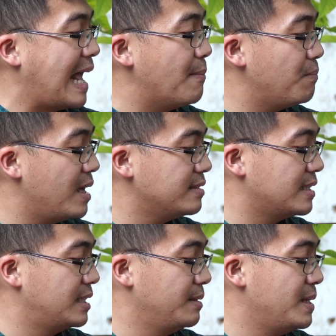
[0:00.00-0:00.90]
S8 Plus
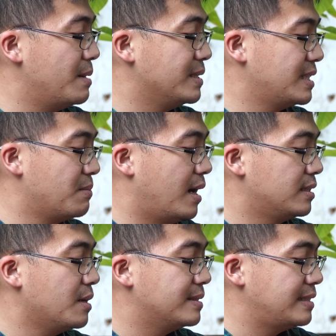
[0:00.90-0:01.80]
này thì bây giờ mình sẽ mở
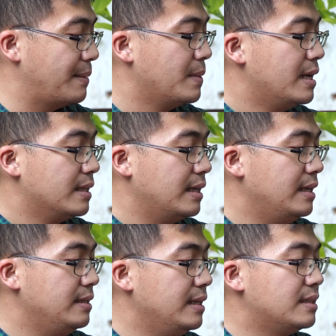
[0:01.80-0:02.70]
cho các bạn xem
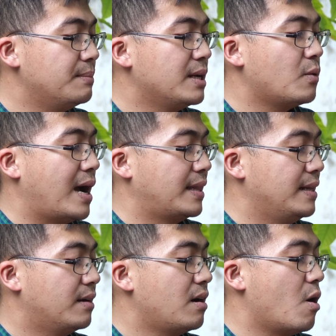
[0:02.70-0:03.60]
thì nhìn từ bên ngoài
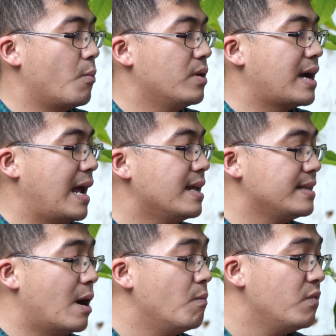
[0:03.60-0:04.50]
thì nó hộp nó khá là
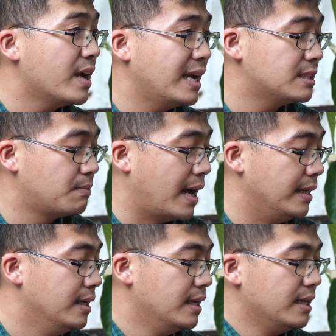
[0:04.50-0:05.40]
giống với cái
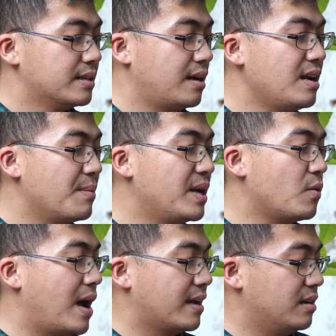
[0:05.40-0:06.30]
S7 đó là bên
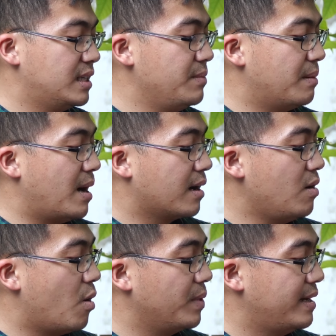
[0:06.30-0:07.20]
ngoài còn khi mà mở
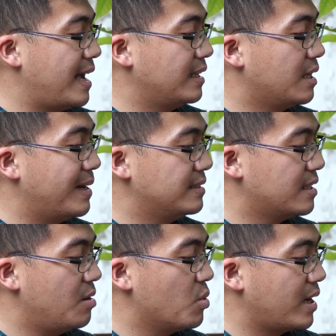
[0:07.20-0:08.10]
cái hộp này ra thì các bạn
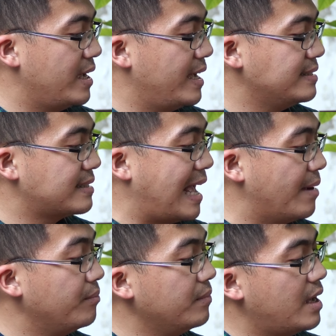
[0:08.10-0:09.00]
sẽ có một cái
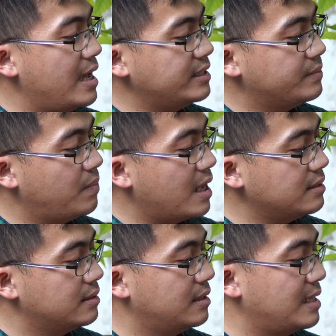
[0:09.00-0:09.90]
S8 S
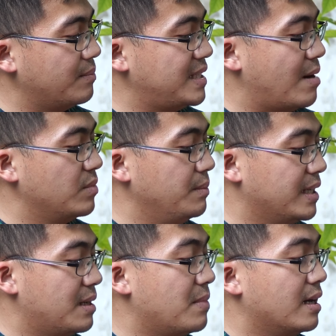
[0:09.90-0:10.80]
Plus nó nằm trong thì
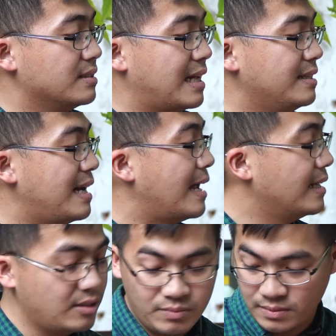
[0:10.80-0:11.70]
mình đã mở sẵn ra
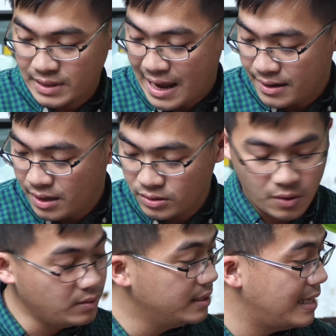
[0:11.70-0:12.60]
để chúng ta đỡ
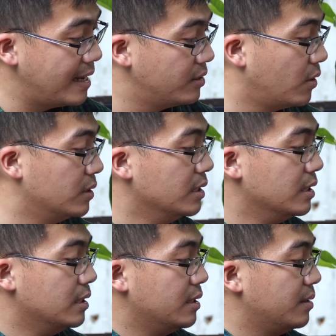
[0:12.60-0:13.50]
tốn thời gian rồi
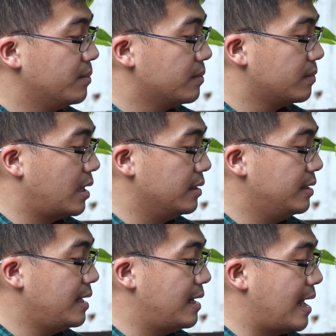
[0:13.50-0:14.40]
ở
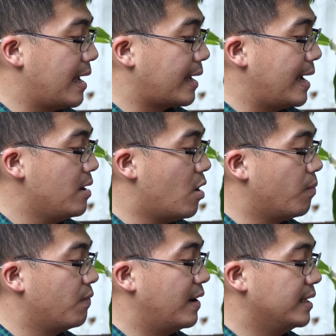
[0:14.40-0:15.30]
dưới này là cái
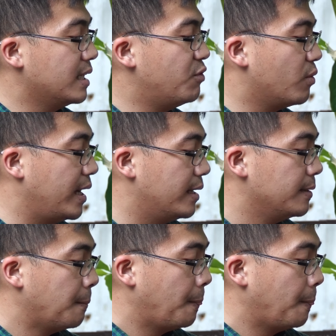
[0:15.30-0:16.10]
hộp và những cái phụ kiện